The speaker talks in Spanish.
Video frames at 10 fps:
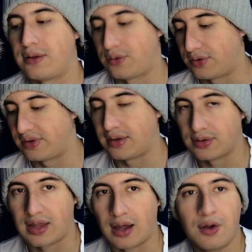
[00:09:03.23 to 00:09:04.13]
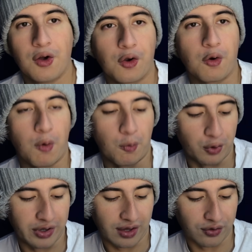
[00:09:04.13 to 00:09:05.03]
entonces sí está como
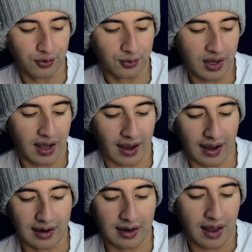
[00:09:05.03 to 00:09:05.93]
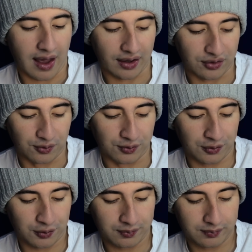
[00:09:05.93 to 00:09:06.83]
muy denso el asunto.